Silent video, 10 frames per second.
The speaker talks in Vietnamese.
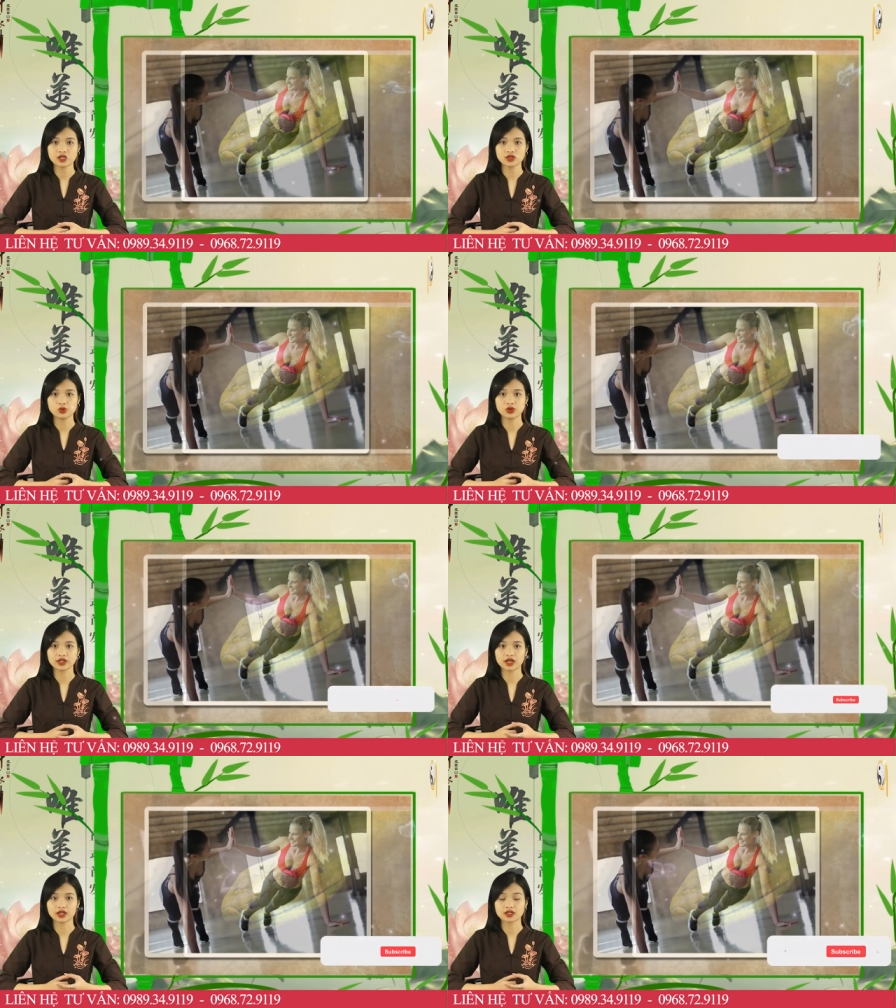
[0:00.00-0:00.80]
gia chủ
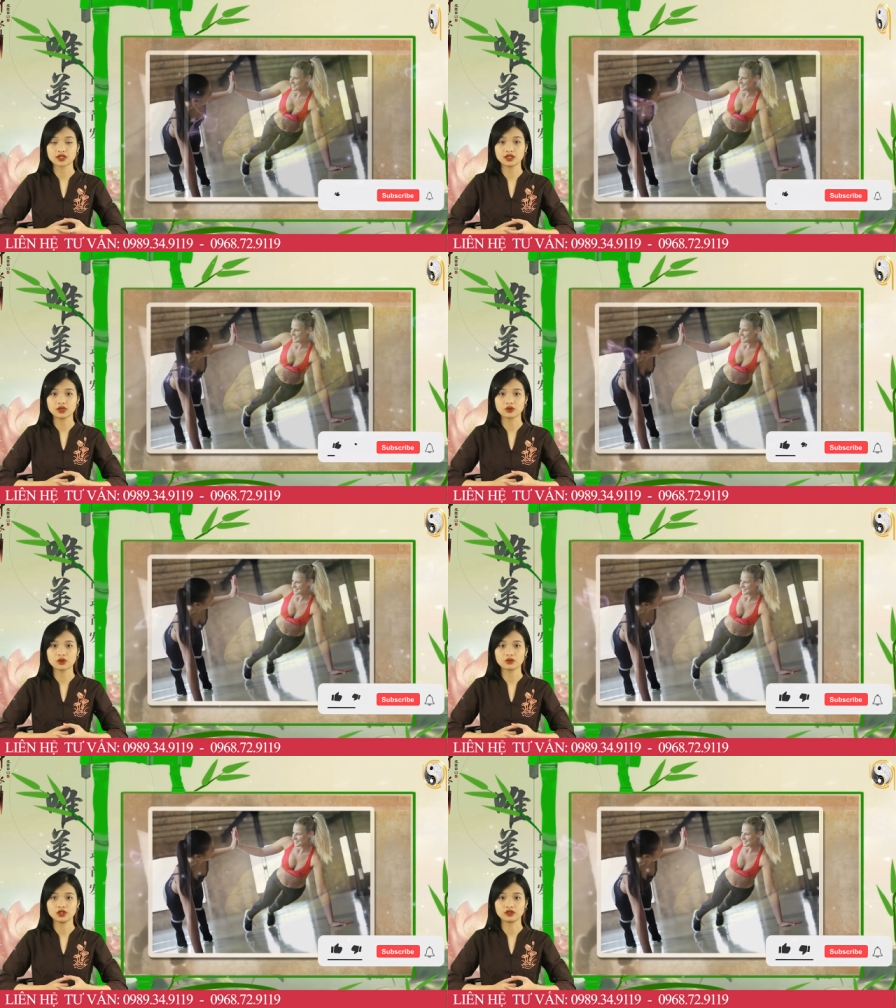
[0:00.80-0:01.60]
lại càng dễ thiếu
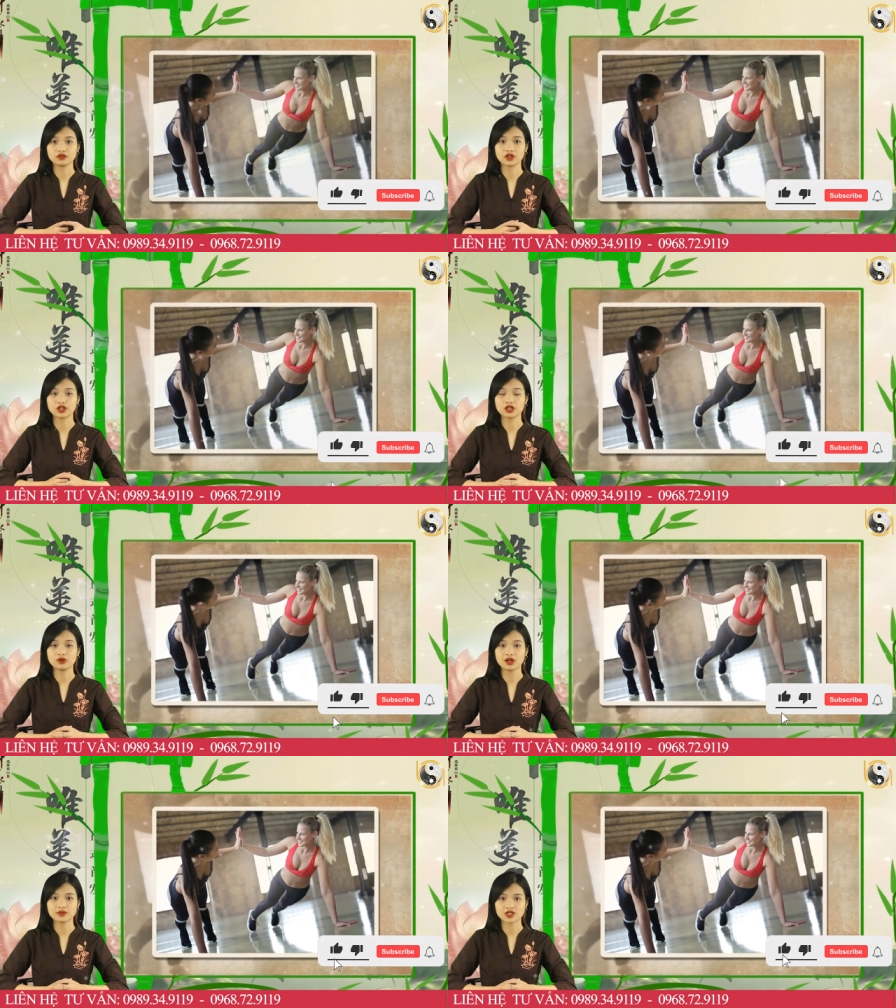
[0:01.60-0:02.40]
động lực phấn đấu
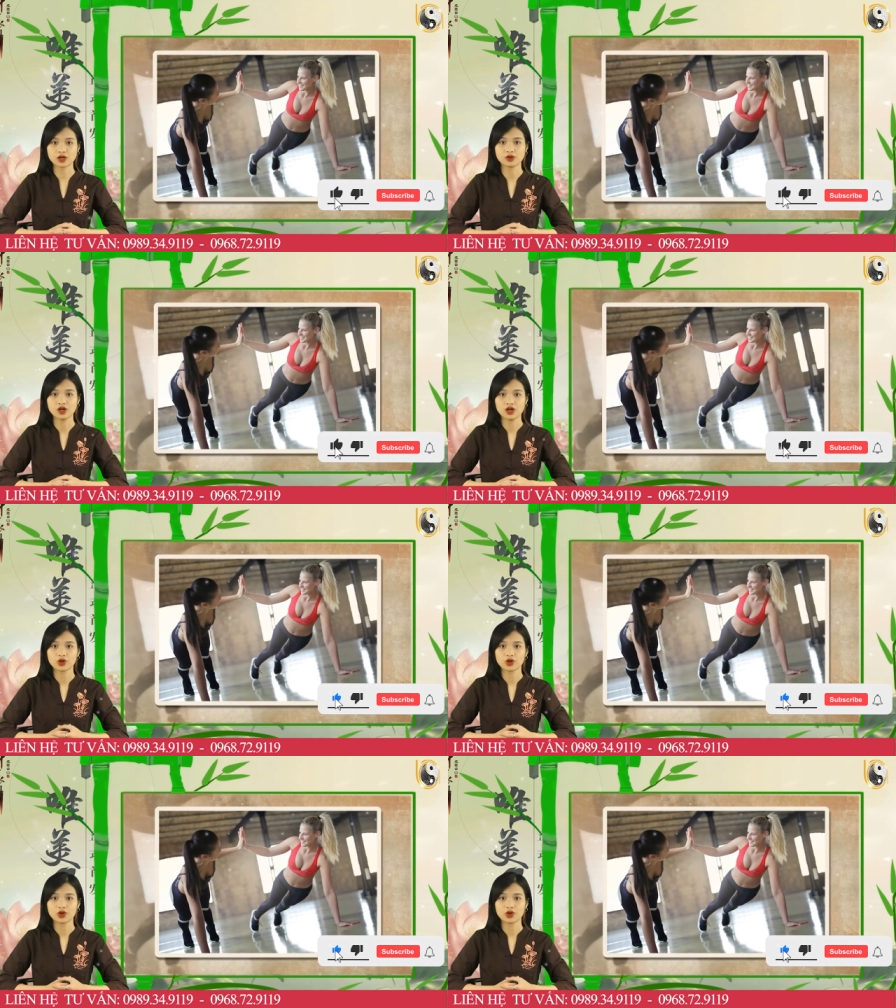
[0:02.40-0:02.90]
làm giàu,